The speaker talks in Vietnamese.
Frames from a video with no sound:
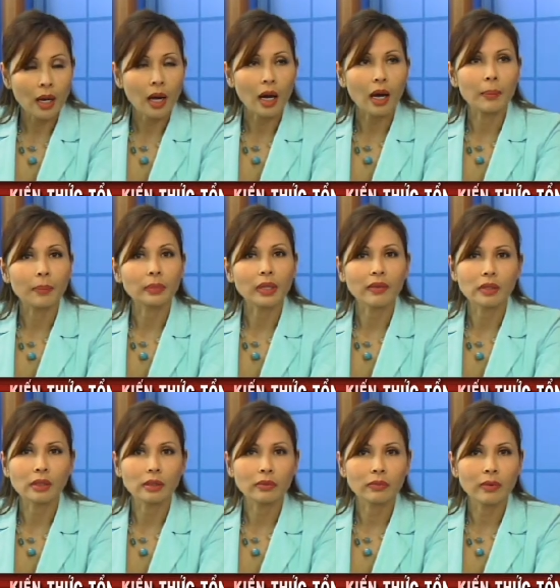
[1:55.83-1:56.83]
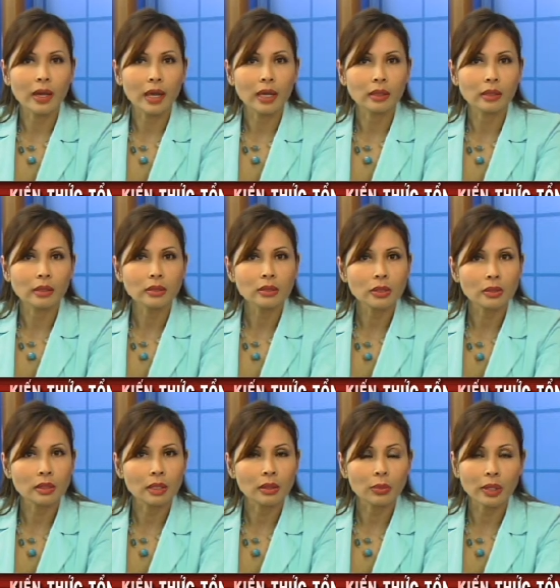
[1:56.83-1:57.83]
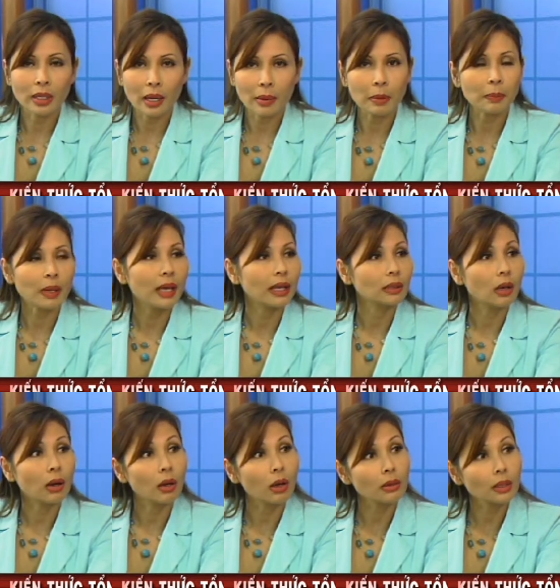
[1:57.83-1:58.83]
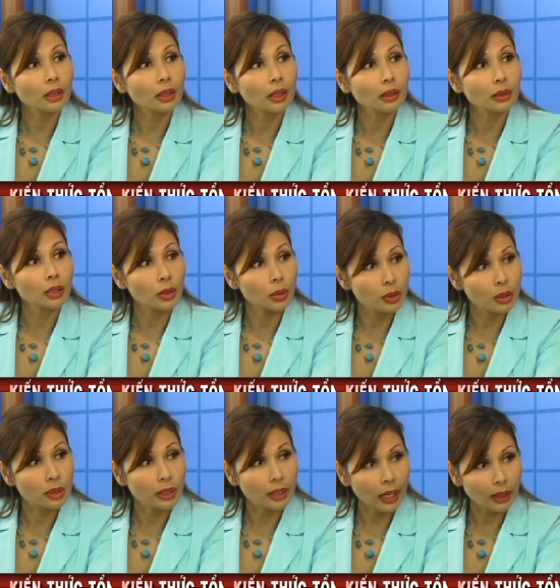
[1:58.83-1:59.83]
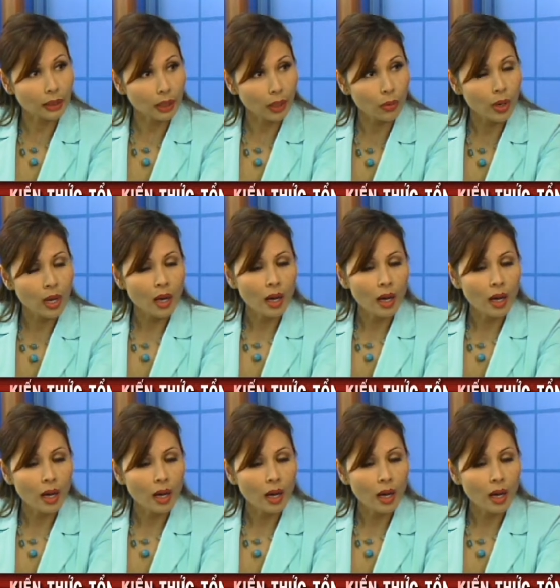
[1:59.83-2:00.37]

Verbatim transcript: Um, tại vì về những chương trình retirement plan họ có rất nhiều chương trình khác nhau.